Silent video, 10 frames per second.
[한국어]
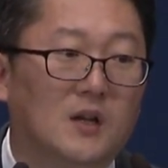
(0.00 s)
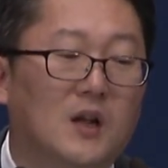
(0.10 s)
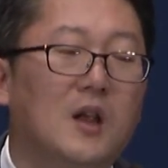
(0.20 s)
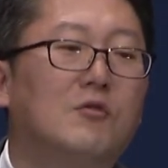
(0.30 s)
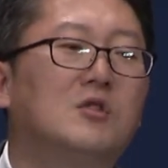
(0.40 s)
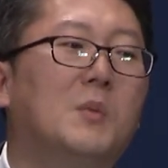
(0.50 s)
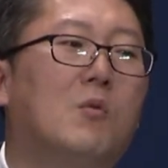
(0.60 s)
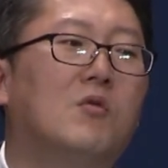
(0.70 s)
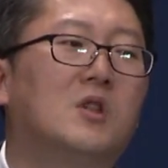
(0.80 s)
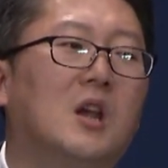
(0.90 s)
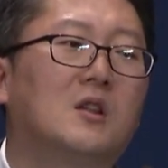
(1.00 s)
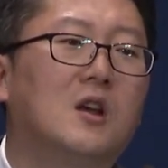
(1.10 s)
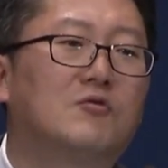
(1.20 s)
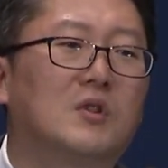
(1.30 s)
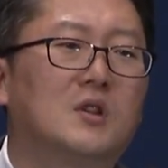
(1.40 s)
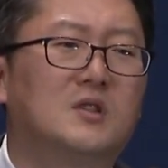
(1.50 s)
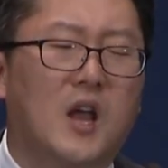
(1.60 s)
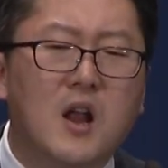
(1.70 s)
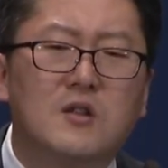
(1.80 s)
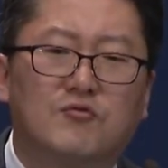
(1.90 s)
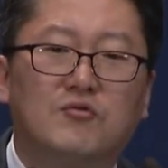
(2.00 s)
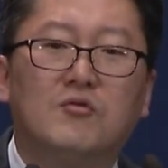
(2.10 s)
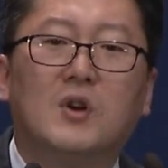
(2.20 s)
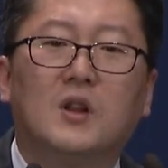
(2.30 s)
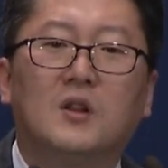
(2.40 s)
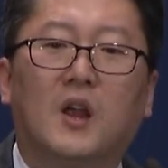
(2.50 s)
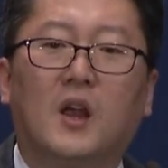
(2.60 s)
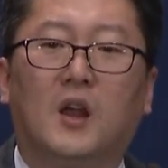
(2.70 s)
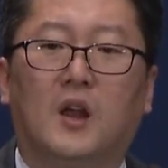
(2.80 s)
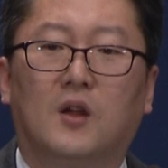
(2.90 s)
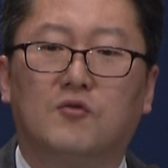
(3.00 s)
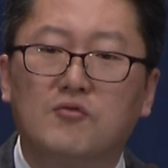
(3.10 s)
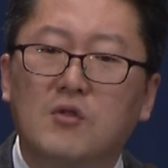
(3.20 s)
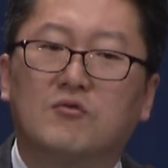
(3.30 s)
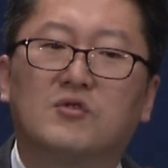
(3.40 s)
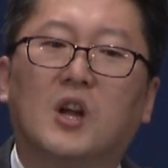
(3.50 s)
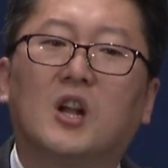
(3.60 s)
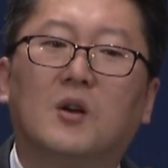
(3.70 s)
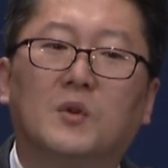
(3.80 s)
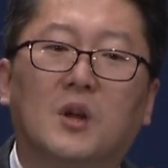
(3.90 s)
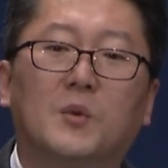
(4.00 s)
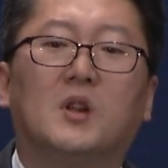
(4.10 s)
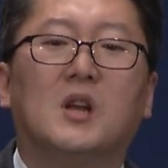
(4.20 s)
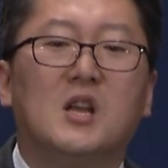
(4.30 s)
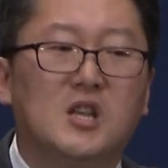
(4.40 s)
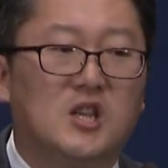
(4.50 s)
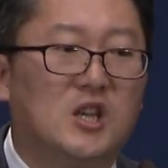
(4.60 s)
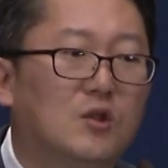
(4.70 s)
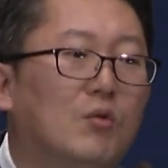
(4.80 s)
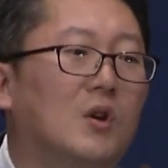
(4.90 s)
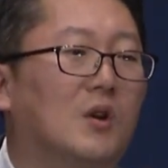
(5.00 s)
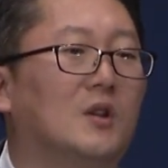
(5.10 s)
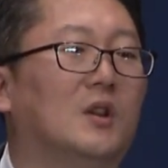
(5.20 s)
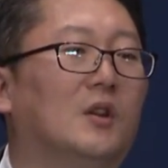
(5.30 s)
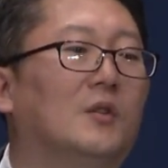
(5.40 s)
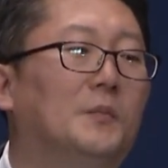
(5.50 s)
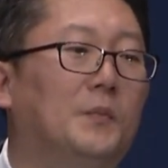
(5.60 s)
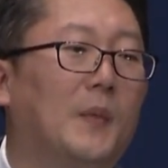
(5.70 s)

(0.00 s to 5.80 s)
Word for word: 그러니까 예수님의 공생의 사역 중에서 제일 중요한 게 중요한 것 중에 하나가 뭐냐면 이 기도였거든요.